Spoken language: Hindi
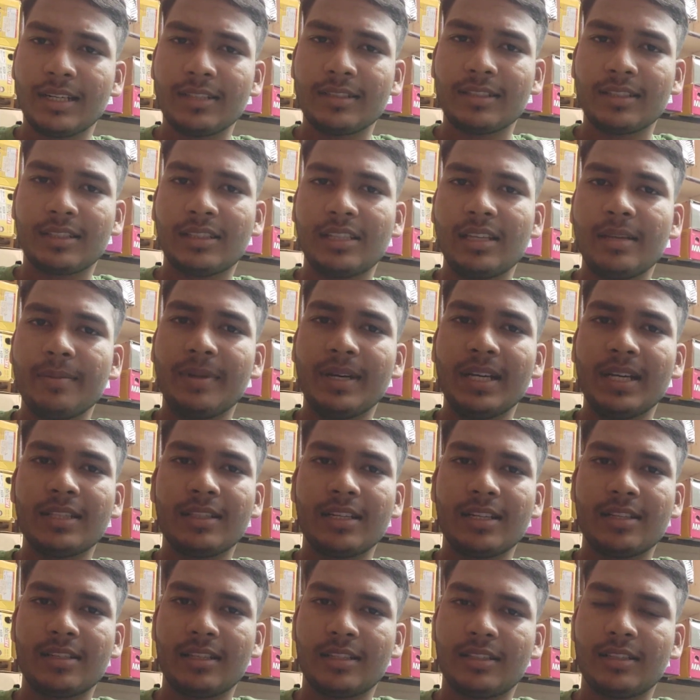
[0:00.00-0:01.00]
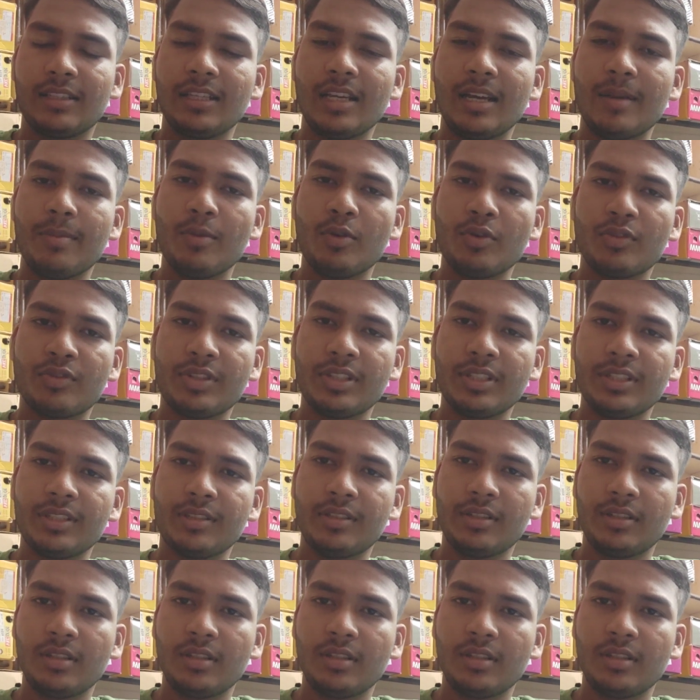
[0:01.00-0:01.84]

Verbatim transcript: कर सकते हैं बात कर सकते हैं आप लोग से